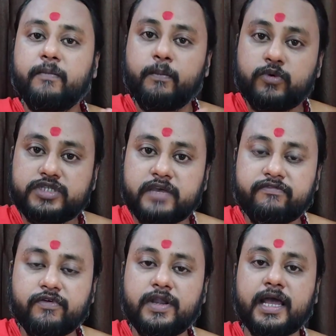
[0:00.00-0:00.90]
मुझे
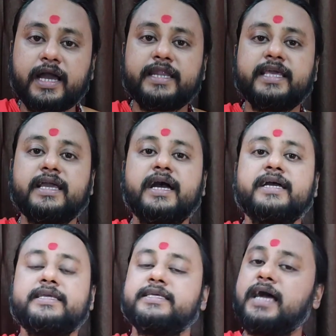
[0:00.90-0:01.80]
फ़ोन लगाने का
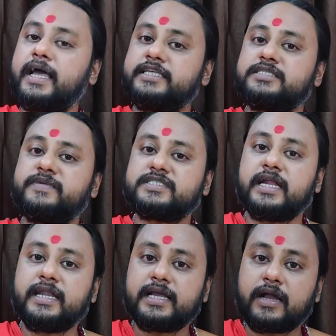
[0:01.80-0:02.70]
या एसएमएस
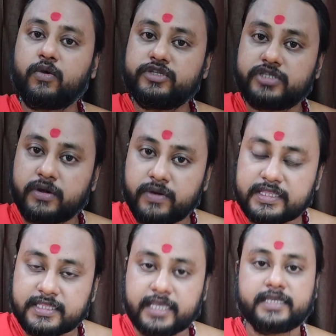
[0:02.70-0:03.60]
करने का कोई
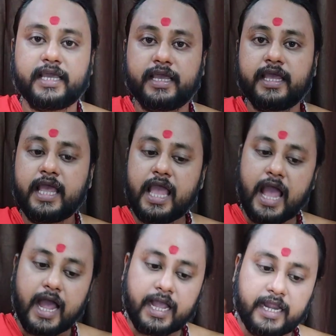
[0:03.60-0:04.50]
ज़रूरत नहीं है
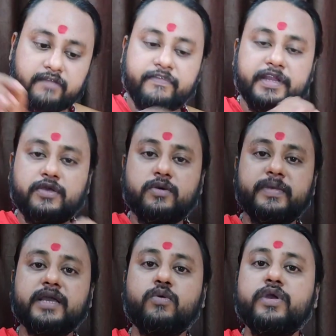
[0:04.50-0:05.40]
अगर वीडियो
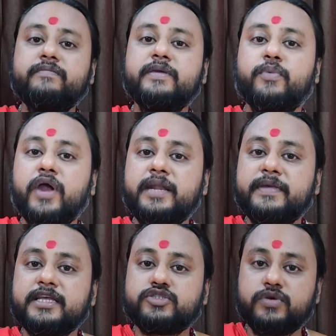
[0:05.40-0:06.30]
में कोई भी पॉइंट
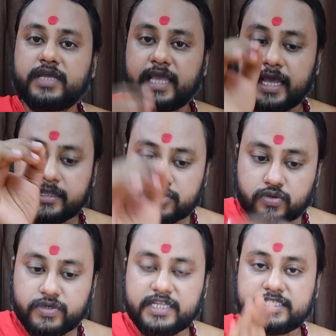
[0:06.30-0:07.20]
मेरा छूट गया
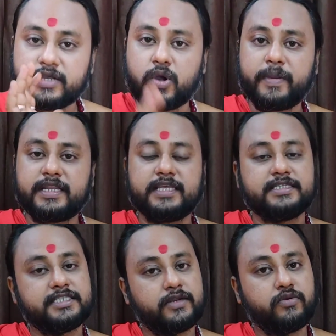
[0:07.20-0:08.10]
तो नीचे कॉमेंट
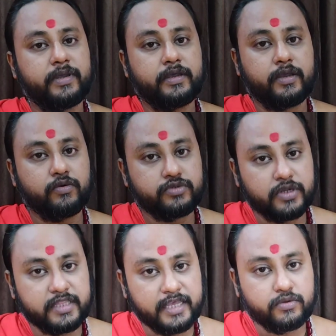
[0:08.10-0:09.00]
कीजिए ज़रूर मैं
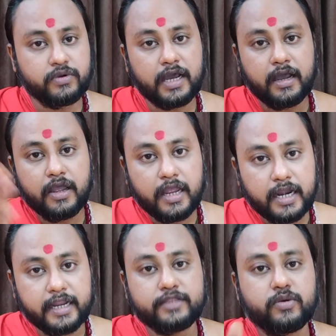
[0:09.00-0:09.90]
उत्तर दे दूंगा
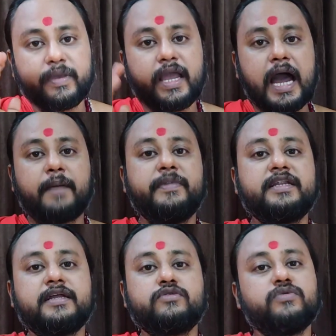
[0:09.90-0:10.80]
नहीं तो मैं
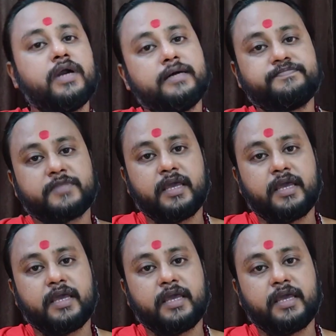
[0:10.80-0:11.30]
अपडेट कर दूंगा